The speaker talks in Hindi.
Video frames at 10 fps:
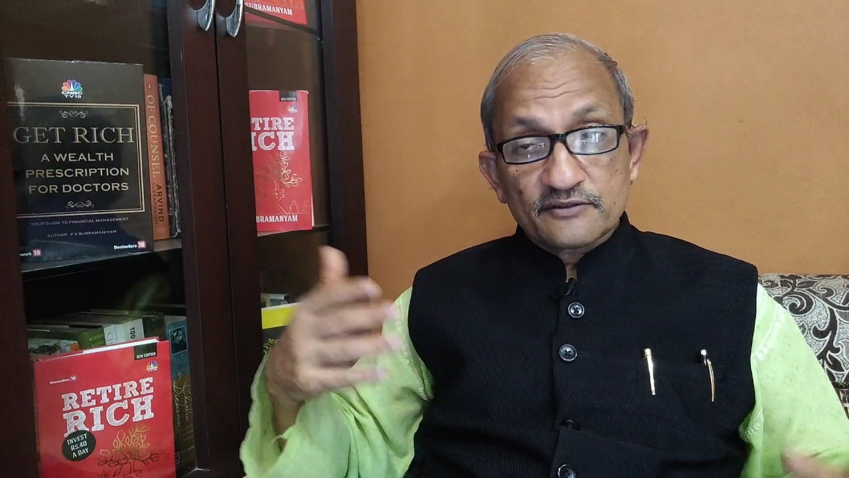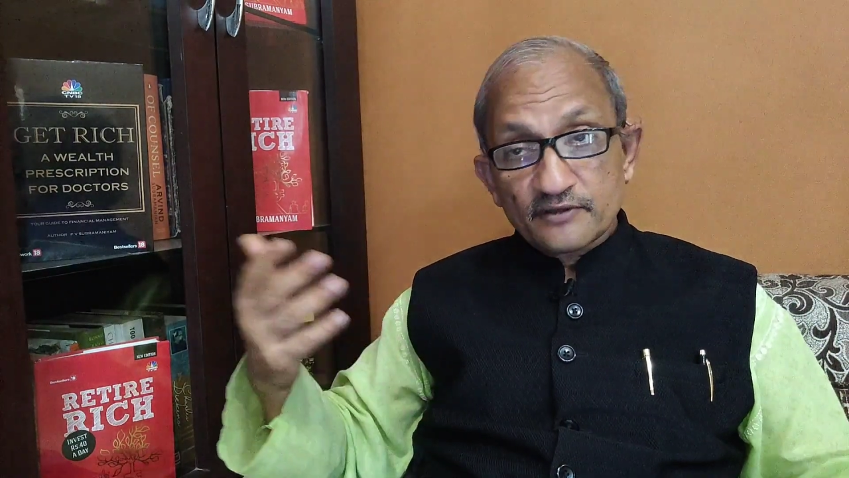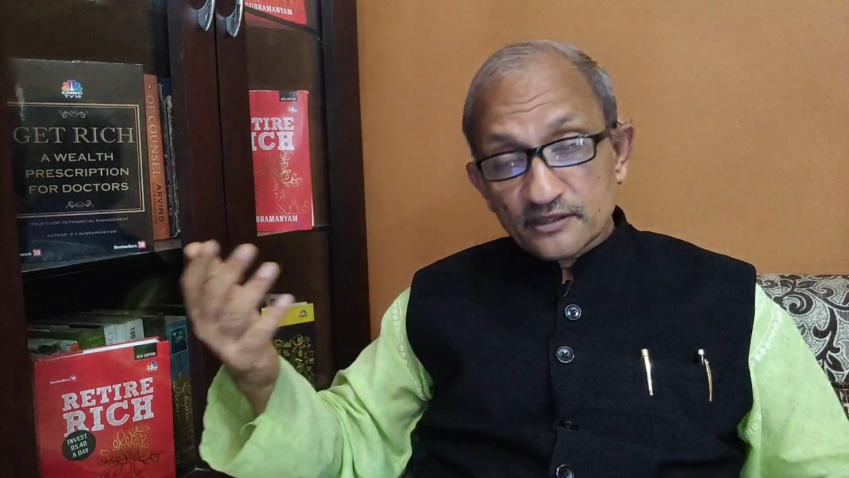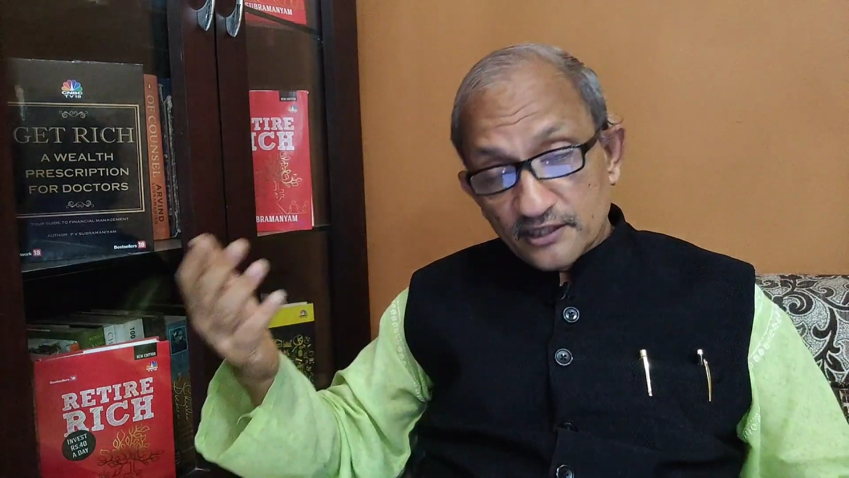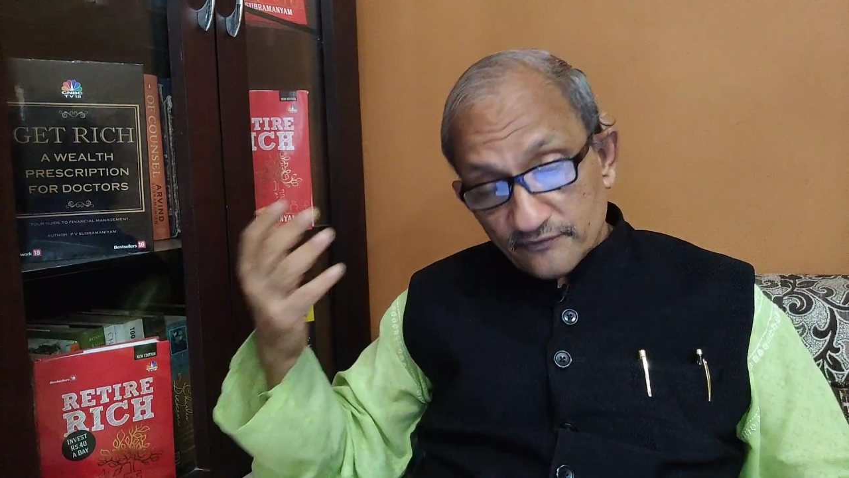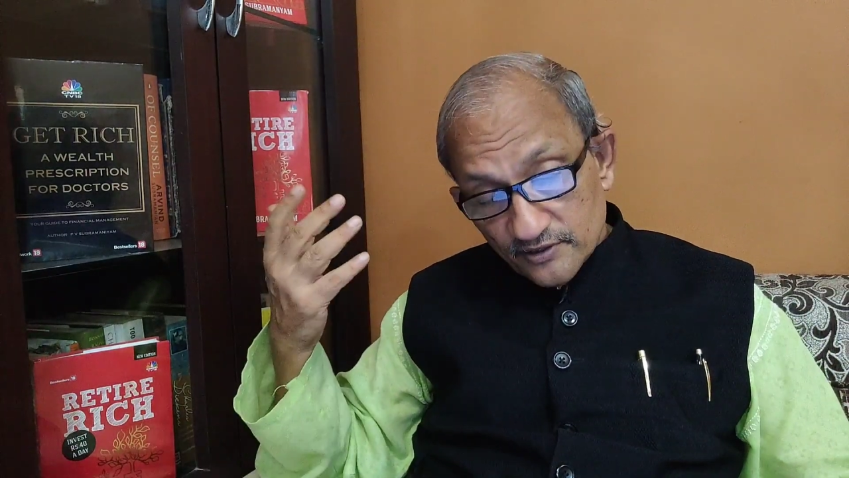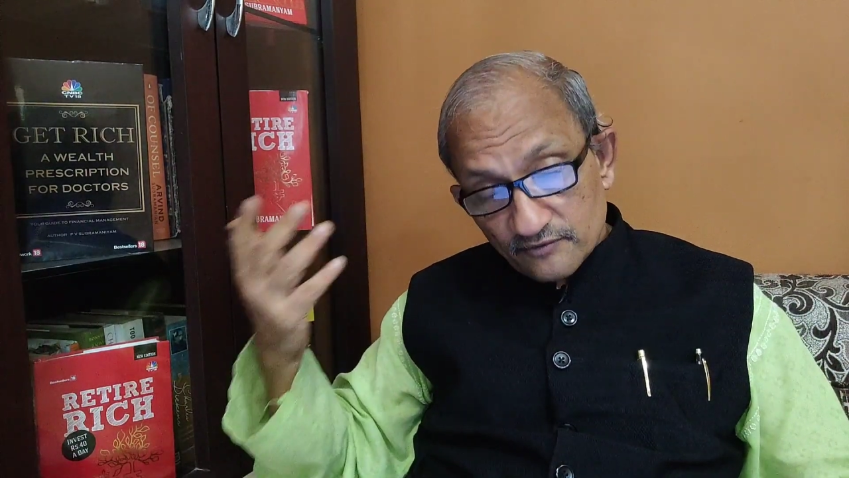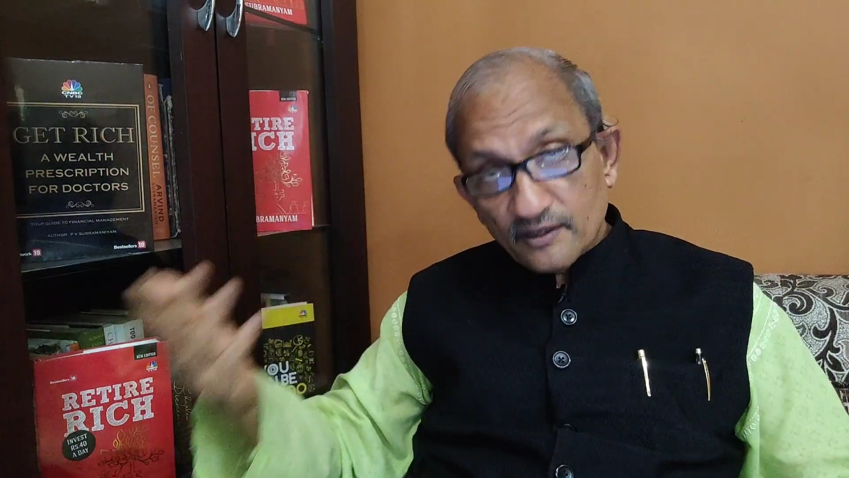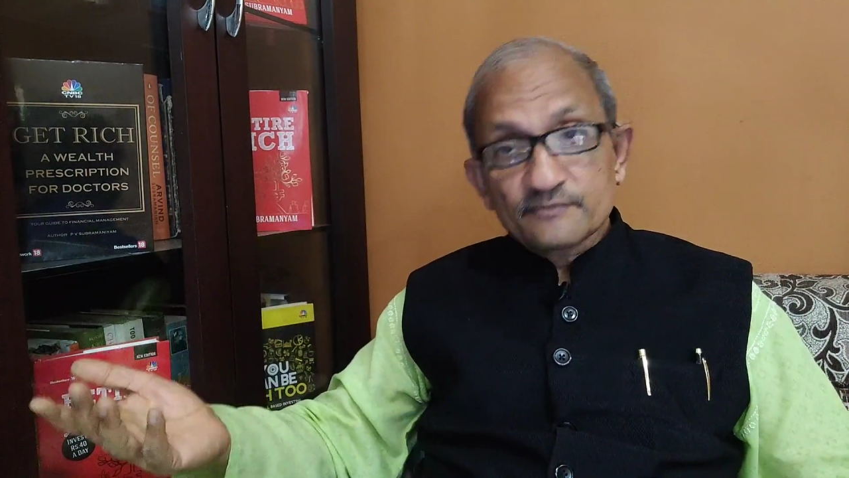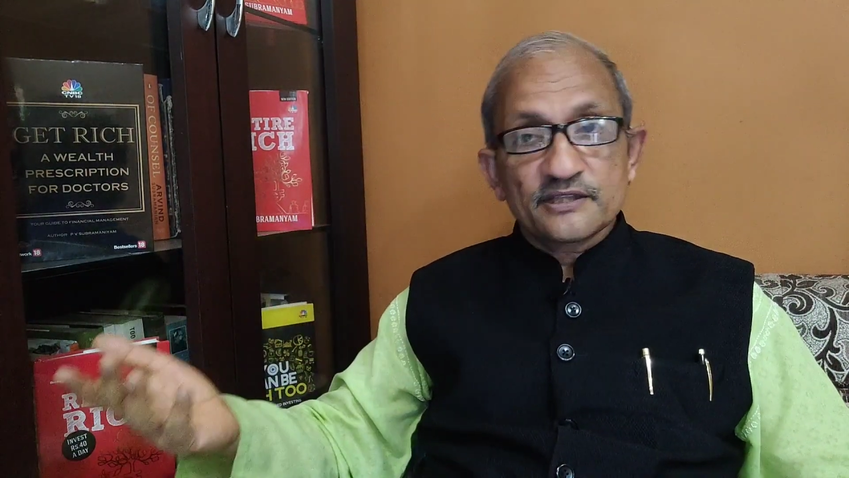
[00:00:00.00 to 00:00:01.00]
जवान की
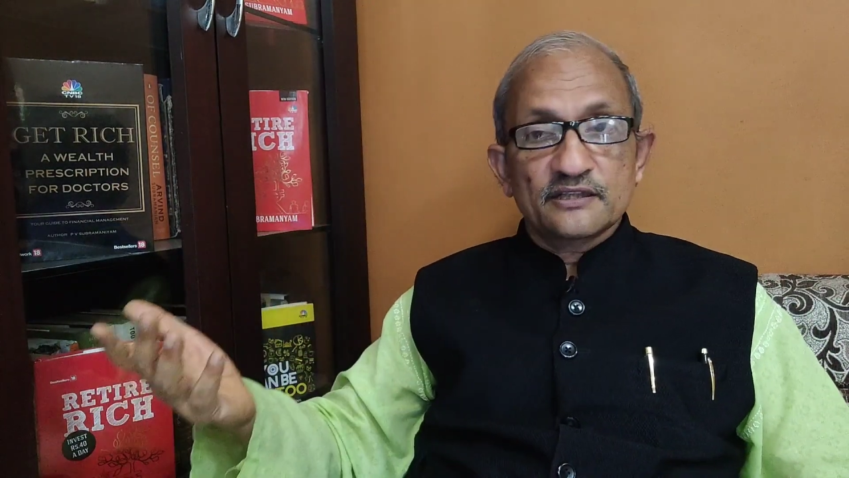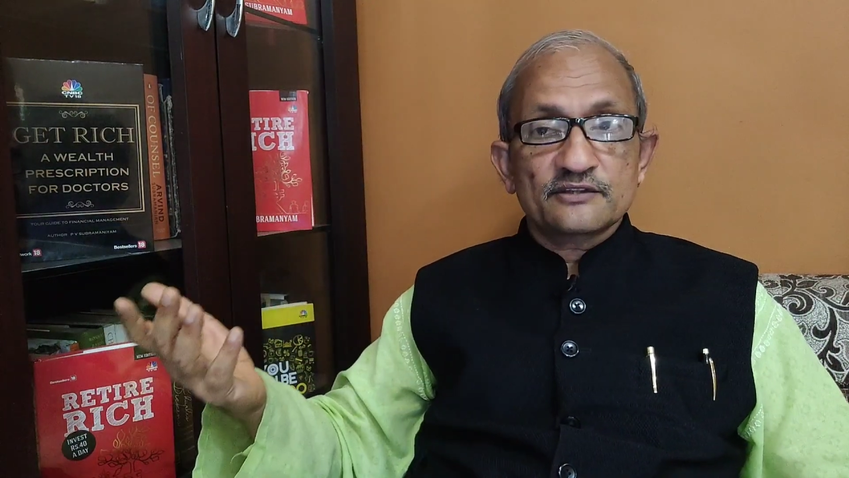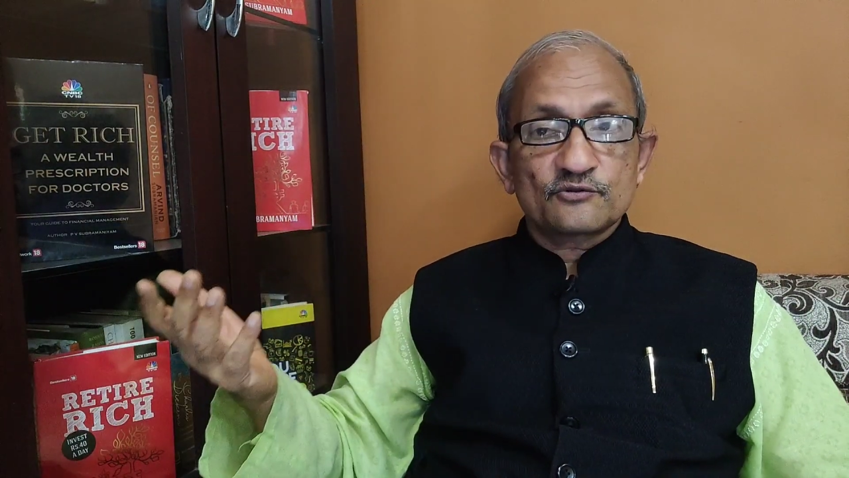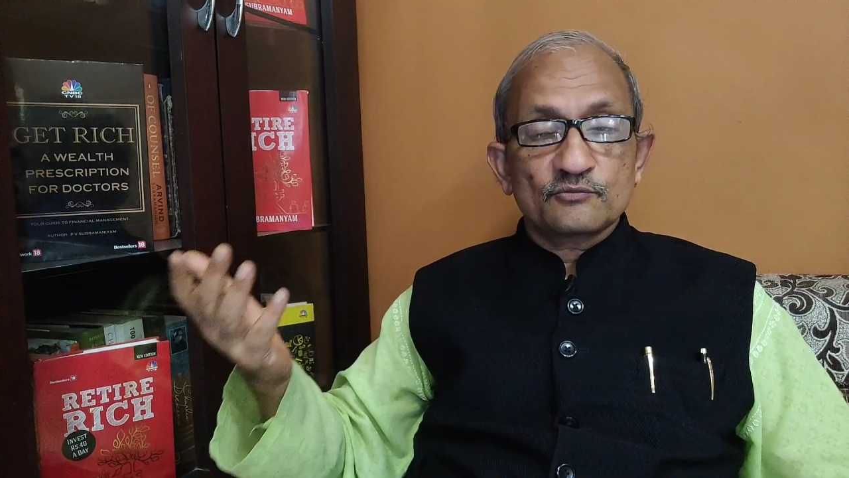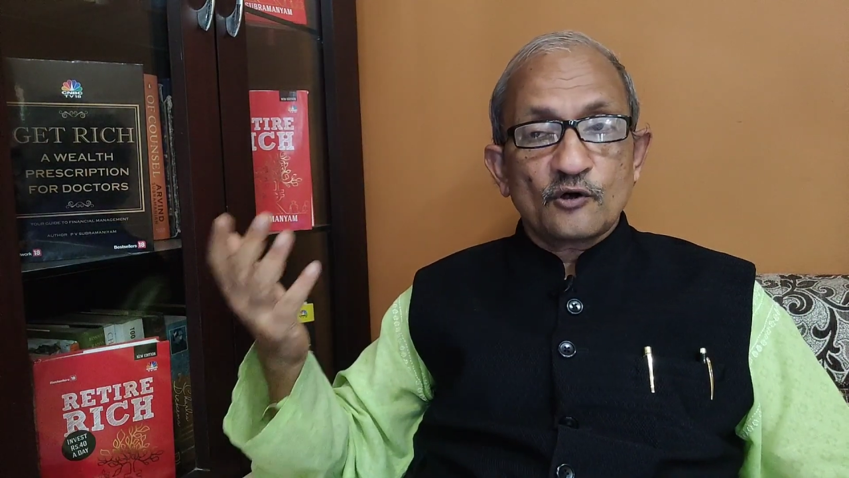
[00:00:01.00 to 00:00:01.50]
विधवा भी हैं तो